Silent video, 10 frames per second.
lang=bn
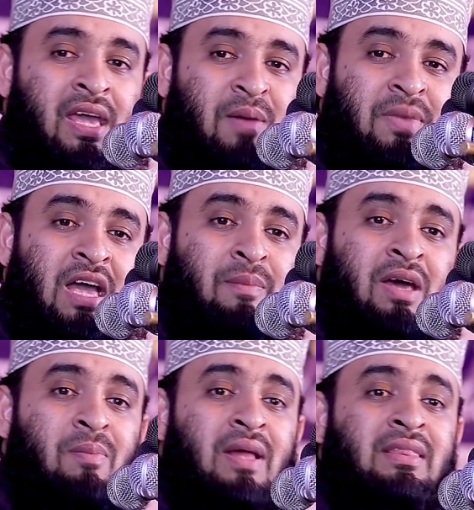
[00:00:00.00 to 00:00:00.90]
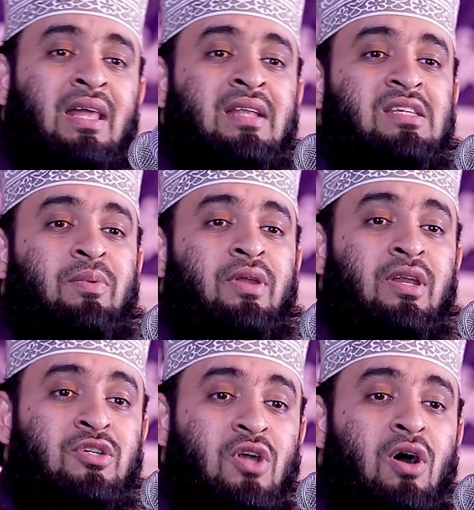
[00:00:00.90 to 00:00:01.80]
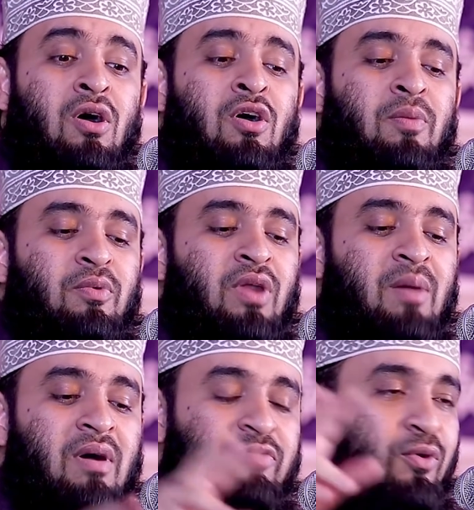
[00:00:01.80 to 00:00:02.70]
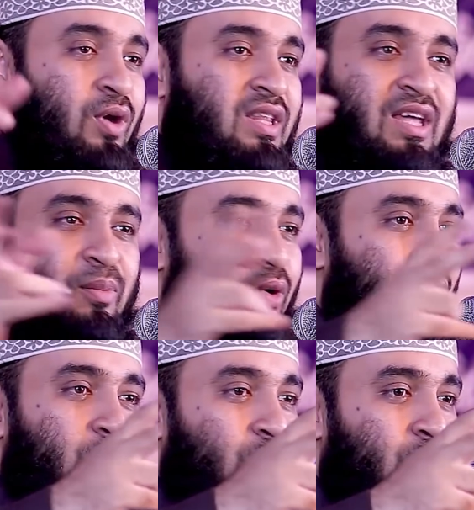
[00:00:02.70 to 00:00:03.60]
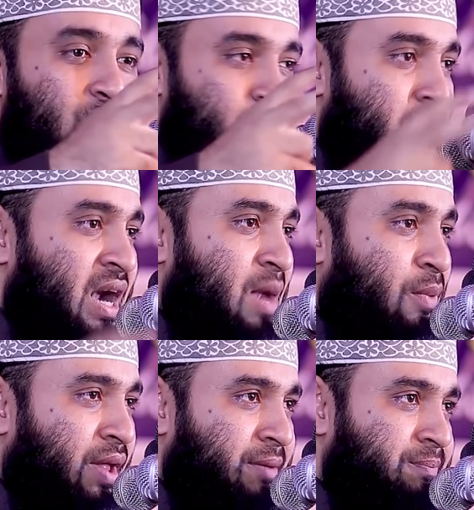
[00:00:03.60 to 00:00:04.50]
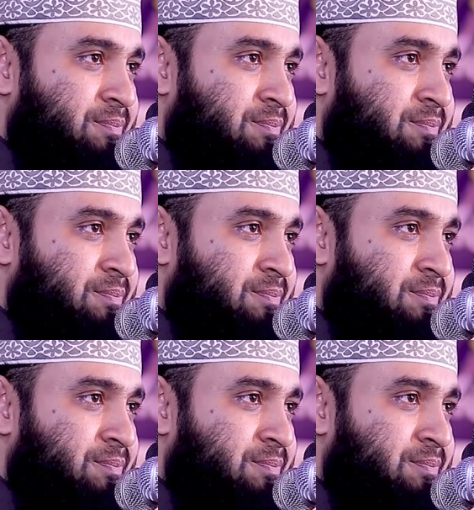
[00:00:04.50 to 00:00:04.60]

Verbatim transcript: আমি আমার বান্দার জীবনের সব গুণা মাফ করে দেবো সুবহানাল্লাহ পড়ে